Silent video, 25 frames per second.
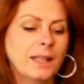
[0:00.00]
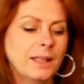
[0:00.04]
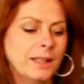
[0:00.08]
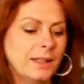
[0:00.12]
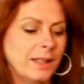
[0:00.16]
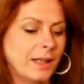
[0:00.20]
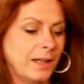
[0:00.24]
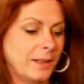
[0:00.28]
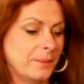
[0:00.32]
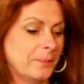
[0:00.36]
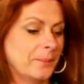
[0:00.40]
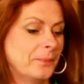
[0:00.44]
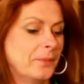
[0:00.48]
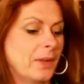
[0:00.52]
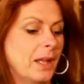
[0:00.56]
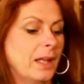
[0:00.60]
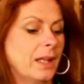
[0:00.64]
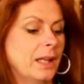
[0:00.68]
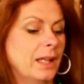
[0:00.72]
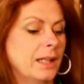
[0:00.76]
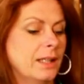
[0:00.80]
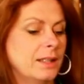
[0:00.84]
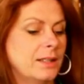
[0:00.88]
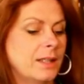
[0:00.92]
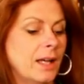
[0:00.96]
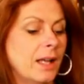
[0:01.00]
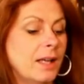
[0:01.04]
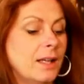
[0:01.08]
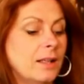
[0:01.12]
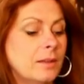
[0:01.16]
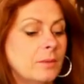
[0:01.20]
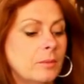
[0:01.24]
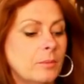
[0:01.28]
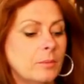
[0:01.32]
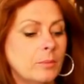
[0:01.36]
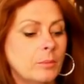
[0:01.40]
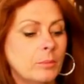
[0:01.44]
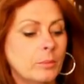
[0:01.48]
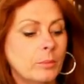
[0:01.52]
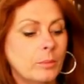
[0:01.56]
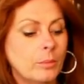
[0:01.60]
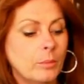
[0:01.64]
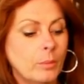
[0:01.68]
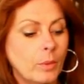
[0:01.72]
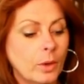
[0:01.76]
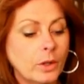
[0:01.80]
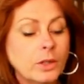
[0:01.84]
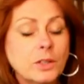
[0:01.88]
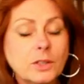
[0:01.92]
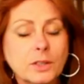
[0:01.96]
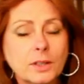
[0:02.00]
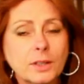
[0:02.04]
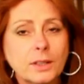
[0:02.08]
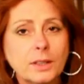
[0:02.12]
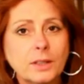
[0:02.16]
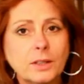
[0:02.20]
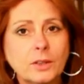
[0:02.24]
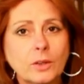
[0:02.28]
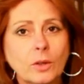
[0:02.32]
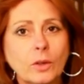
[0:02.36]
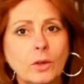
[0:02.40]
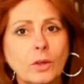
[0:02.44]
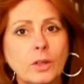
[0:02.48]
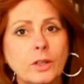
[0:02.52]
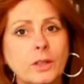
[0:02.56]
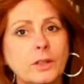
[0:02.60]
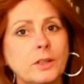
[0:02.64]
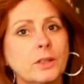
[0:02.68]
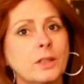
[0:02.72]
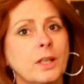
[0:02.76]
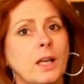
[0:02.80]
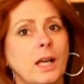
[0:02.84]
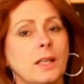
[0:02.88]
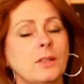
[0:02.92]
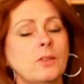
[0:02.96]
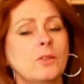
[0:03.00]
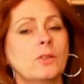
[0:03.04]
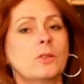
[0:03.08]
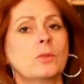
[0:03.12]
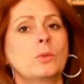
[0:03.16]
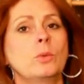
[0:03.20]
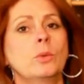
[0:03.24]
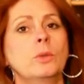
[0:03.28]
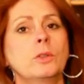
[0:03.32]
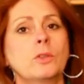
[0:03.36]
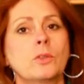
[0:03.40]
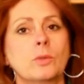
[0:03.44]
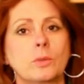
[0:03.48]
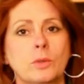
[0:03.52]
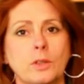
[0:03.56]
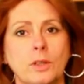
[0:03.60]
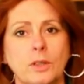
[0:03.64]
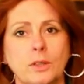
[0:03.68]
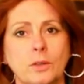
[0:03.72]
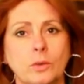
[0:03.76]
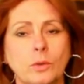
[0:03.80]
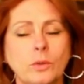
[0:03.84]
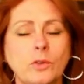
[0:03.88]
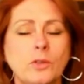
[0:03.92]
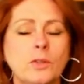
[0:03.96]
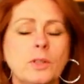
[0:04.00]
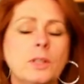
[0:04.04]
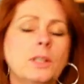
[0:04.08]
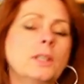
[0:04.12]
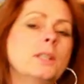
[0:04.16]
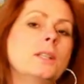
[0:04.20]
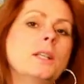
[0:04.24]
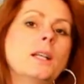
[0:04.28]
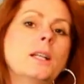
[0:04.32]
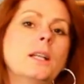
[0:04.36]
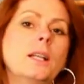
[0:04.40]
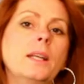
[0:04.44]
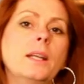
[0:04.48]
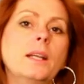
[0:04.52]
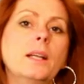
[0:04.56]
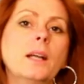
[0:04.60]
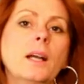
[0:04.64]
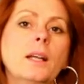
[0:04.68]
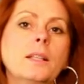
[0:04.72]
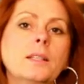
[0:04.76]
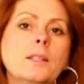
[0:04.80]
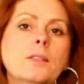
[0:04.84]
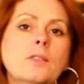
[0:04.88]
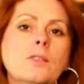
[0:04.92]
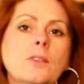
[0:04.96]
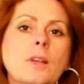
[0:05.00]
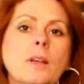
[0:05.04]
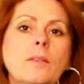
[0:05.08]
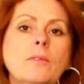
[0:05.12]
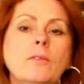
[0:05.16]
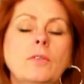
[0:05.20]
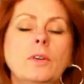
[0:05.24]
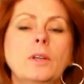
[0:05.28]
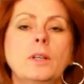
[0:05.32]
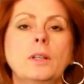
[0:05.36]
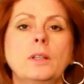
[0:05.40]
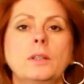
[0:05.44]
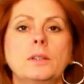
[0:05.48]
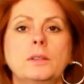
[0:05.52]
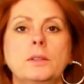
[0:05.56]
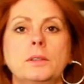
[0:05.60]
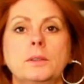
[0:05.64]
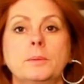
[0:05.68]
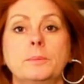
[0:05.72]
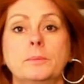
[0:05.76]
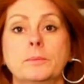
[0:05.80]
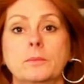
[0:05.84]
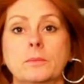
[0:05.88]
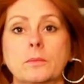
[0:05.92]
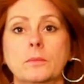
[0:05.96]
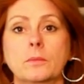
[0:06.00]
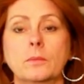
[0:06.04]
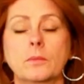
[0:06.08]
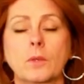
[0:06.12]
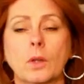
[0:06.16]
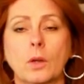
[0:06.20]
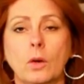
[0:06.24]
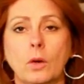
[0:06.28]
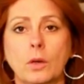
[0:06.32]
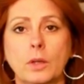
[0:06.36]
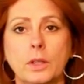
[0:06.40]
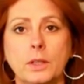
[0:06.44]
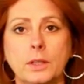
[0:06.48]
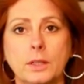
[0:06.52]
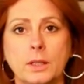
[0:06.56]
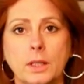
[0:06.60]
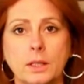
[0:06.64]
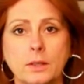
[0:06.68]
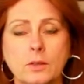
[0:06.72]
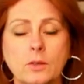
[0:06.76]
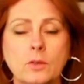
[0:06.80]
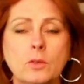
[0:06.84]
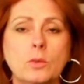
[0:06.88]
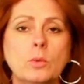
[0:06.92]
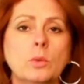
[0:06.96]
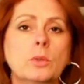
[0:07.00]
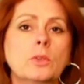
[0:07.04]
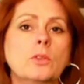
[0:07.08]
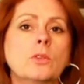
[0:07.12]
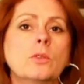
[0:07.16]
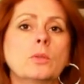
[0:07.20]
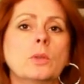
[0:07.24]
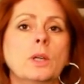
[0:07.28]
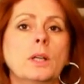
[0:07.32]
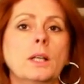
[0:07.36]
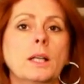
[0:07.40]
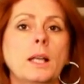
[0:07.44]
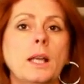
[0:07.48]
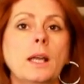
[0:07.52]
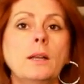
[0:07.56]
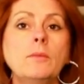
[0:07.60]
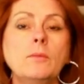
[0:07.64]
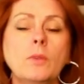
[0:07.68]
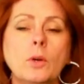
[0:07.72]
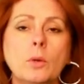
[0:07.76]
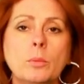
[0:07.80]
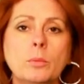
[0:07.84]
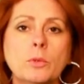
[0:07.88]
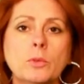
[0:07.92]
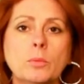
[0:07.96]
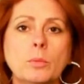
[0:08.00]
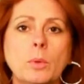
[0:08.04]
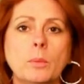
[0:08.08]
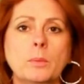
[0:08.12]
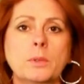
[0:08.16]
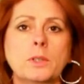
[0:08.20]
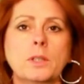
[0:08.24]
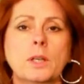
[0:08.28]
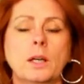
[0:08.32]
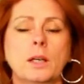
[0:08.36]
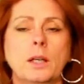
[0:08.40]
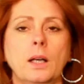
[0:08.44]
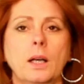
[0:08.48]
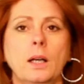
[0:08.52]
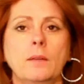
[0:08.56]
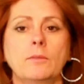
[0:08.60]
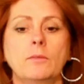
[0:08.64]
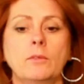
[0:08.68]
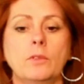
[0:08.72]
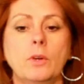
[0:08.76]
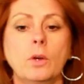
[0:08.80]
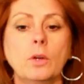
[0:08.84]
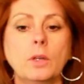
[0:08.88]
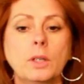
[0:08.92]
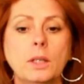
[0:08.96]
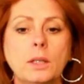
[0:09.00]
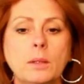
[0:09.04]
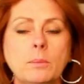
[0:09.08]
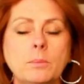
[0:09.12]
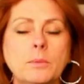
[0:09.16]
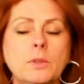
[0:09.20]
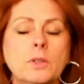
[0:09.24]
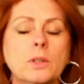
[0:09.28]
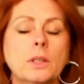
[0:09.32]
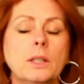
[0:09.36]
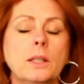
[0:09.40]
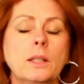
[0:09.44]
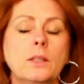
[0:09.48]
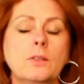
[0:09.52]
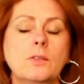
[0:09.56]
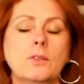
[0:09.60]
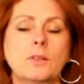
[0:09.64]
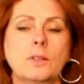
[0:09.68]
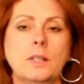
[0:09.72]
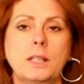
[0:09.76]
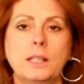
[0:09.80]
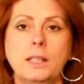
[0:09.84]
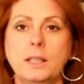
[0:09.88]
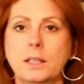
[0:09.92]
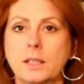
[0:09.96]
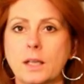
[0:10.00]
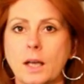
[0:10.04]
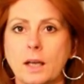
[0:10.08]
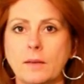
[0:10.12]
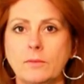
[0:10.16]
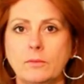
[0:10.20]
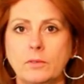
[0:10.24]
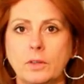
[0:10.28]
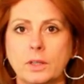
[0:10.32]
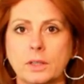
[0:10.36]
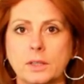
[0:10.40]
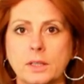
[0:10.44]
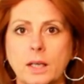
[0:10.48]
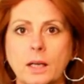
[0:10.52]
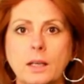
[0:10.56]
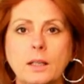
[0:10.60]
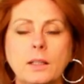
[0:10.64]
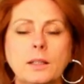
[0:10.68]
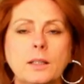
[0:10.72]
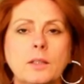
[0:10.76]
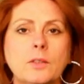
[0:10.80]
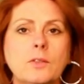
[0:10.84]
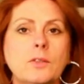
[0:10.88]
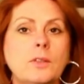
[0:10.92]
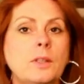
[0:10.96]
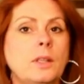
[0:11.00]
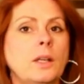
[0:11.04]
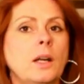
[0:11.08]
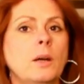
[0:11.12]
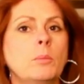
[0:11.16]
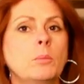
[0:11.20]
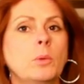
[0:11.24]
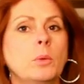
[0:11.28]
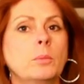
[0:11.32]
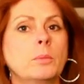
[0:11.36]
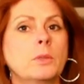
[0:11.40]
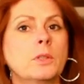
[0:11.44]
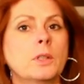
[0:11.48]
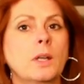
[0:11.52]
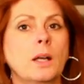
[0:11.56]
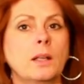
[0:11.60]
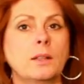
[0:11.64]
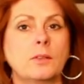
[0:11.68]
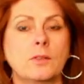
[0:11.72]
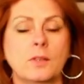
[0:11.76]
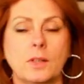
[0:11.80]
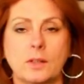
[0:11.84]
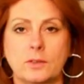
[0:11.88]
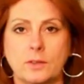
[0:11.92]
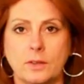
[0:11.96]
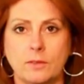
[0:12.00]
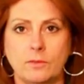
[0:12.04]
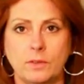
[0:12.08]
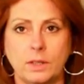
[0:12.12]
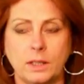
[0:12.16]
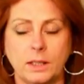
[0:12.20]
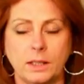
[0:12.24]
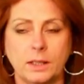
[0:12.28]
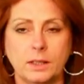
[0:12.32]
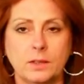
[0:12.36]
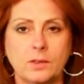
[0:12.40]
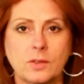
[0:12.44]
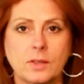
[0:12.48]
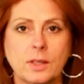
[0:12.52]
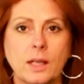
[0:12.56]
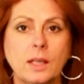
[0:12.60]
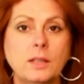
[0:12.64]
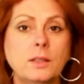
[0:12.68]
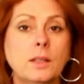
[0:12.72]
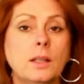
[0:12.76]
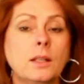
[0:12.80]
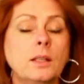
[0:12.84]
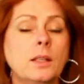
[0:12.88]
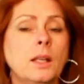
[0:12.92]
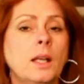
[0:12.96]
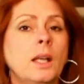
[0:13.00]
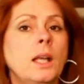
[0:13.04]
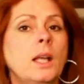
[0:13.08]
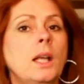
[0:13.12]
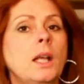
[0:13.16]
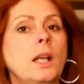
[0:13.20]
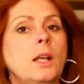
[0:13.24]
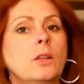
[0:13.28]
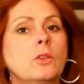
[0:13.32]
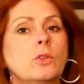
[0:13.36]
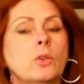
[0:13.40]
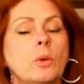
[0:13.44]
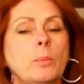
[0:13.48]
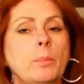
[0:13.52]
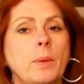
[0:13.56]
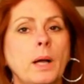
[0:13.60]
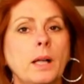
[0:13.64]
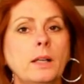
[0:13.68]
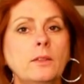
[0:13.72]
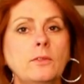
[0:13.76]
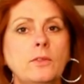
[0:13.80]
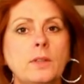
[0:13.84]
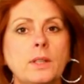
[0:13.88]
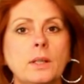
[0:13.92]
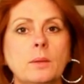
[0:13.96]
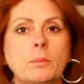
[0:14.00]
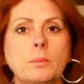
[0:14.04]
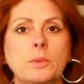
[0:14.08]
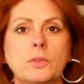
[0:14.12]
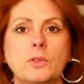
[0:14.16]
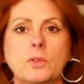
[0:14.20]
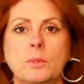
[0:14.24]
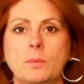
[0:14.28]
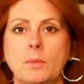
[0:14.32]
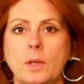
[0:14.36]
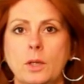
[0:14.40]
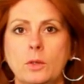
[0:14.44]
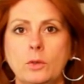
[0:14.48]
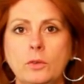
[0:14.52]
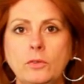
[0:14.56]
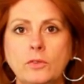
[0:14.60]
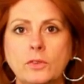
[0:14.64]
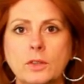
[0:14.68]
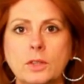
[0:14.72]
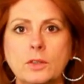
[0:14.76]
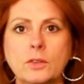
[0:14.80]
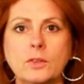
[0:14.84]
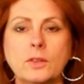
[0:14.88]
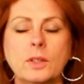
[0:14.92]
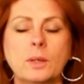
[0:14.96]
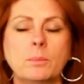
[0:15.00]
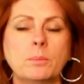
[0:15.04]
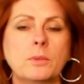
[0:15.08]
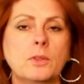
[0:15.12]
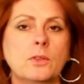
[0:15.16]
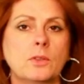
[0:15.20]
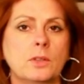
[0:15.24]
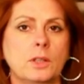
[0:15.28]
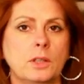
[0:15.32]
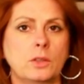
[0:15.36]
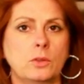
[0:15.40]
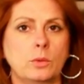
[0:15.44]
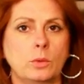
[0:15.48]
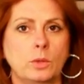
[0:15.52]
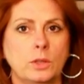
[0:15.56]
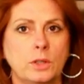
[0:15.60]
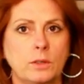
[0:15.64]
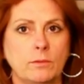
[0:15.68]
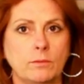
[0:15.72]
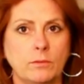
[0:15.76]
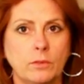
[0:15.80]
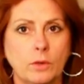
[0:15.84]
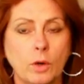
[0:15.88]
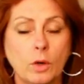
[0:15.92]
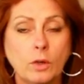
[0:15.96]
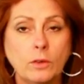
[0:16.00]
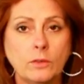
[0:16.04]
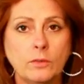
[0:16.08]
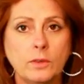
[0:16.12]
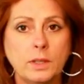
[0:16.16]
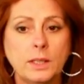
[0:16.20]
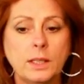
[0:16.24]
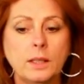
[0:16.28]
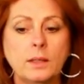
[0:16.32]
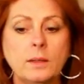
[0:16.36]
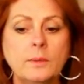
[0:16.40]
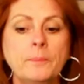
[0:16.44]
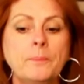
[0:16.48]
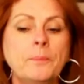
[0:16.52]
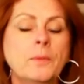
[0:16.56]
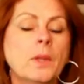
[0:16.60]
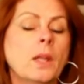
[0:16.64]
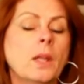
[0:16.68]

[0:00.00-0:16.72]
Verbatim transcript: Ja, dann möchte ich euch ganz kurz oder nutze ich die Gelegenheit jetzt einfach ähm, euch ganz kurz zu erklären, warum es momentan keinen Vlog gibt. Es liegt einfach daran, dass Sina momentan sehr, sehr wenig Zeit hat. Sobald wieder ein bisschen mehr Luft ist, gibt es natürlich den Vlog wieder.